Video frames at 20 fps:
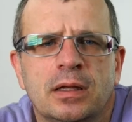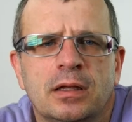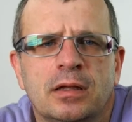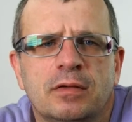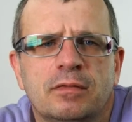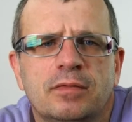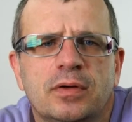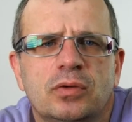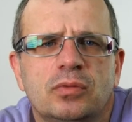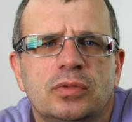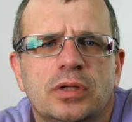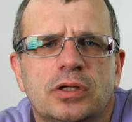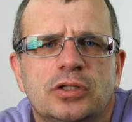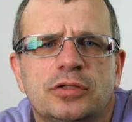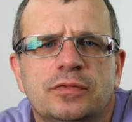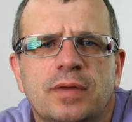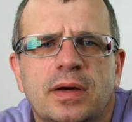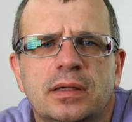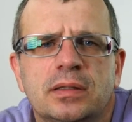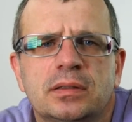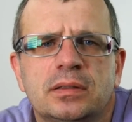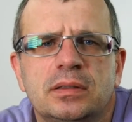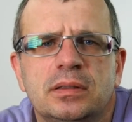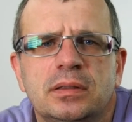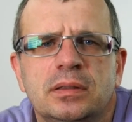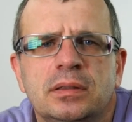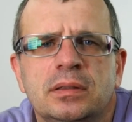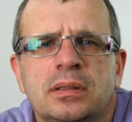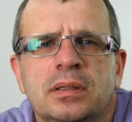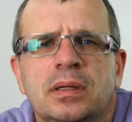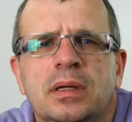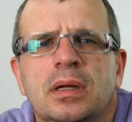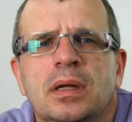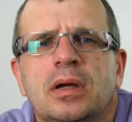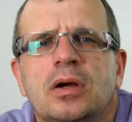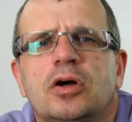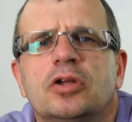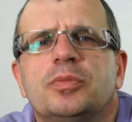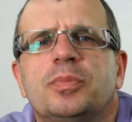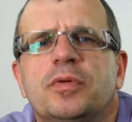Warunek czwarty,
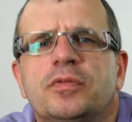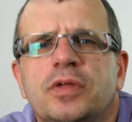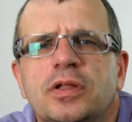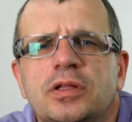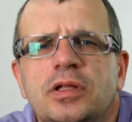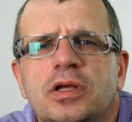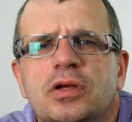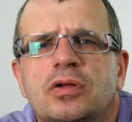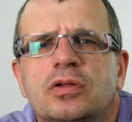odpowiedniej